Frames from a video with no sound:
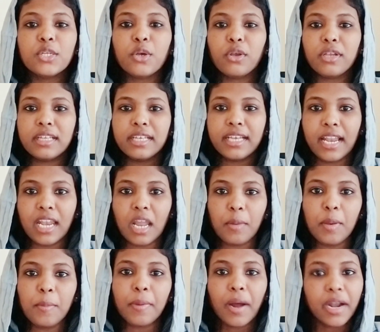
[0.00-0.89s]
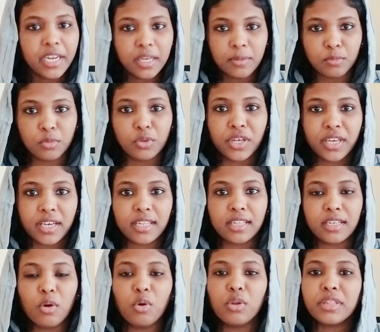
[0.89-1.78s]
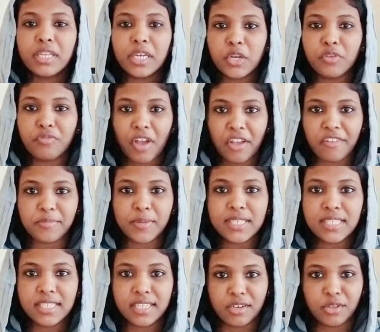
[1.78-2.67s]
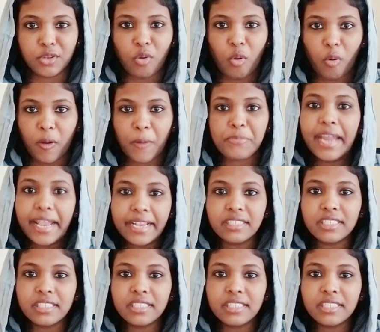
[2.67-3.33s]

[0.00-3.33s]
ஸோ இது எல்லாமே பண்ணி முடிக்கிறதுக்கு ஒரு த்ரீ டு ஃபைவ் மினிட்ஸ் எடுத்துக்கோங்க